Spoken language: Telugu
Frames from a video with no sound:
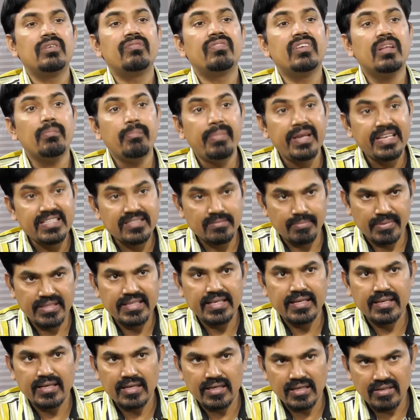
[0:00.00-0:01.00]
నిఫ్టీ బీస్ మీ
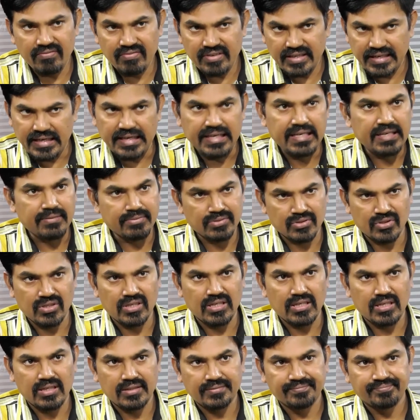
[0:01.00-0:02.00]
దగ్గర నిఫ్టీ ఈటీఎఫ్స్ e
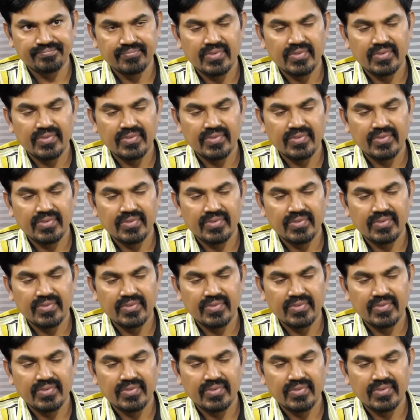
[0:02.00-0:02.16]
ఉన్నా